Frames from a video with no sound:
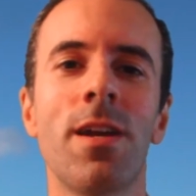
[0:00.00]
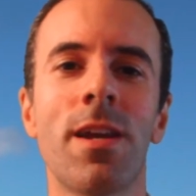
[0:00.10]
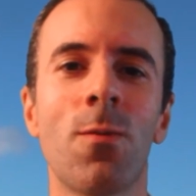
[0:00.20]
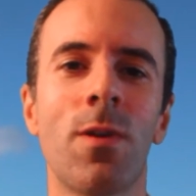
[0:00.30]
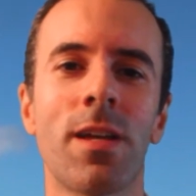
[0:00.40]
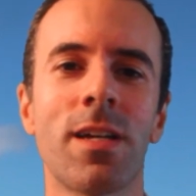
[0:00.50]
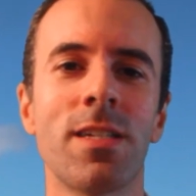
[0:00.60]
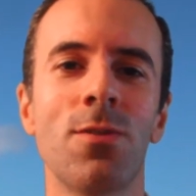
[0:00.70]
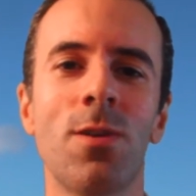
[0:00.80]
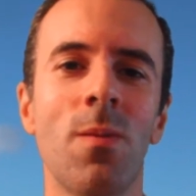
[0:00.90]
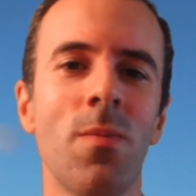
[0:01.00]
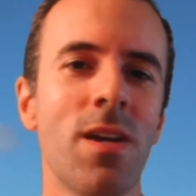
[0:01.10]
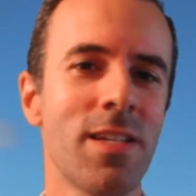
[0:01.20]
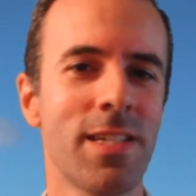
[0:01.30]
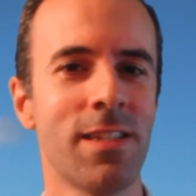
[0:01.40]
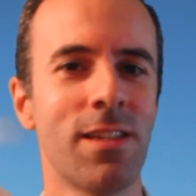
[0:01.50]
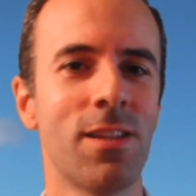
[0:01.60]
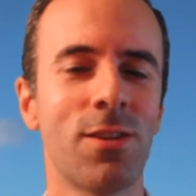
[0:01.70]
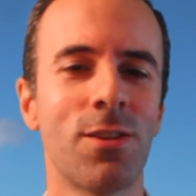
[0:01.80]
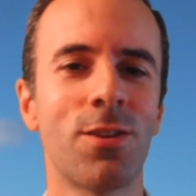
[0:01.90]
y recuerda que si tú cambias,
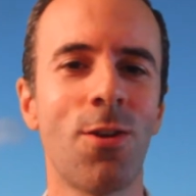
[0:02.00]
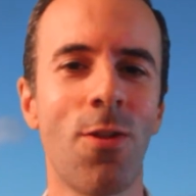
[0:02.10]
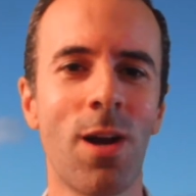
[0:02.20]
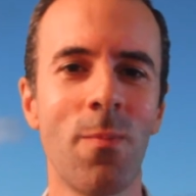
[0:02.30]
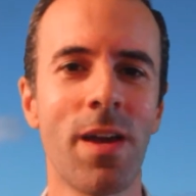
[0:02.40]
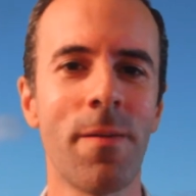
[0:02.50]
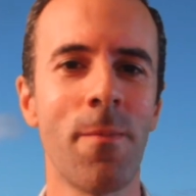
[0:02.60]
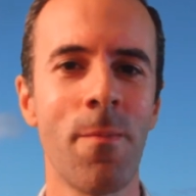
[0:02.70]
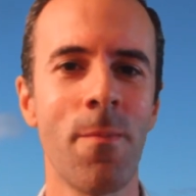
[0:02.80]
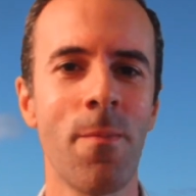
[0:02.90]
todo cambia.